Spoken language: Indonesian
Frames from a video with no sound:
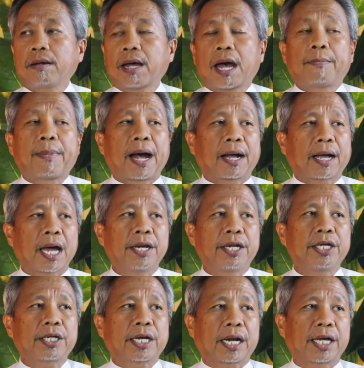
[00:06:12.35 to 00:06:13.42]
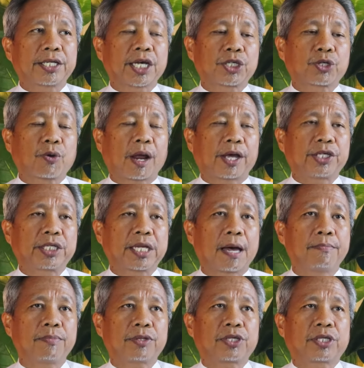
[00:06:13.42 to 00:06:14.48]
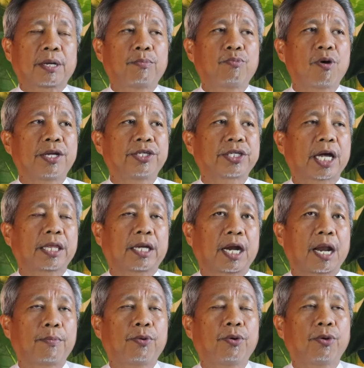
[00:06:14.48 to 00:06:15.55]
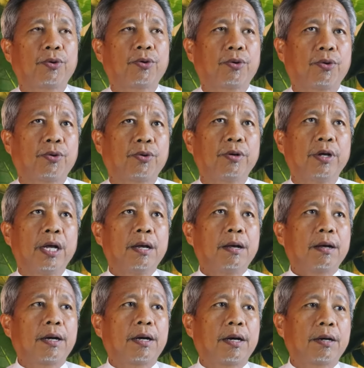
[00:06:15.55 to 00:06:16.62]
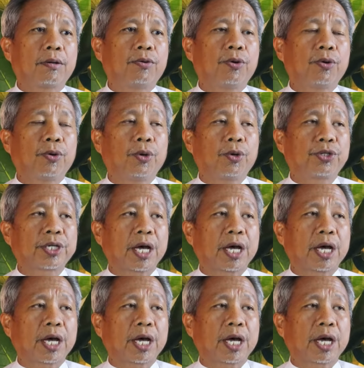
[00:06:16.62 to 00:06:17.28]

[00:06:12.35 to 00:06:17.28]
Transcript: Nah, bahkan nih karena saya sekolah Islam, temuan saya terhadap guru-guru guru eh, guru-guru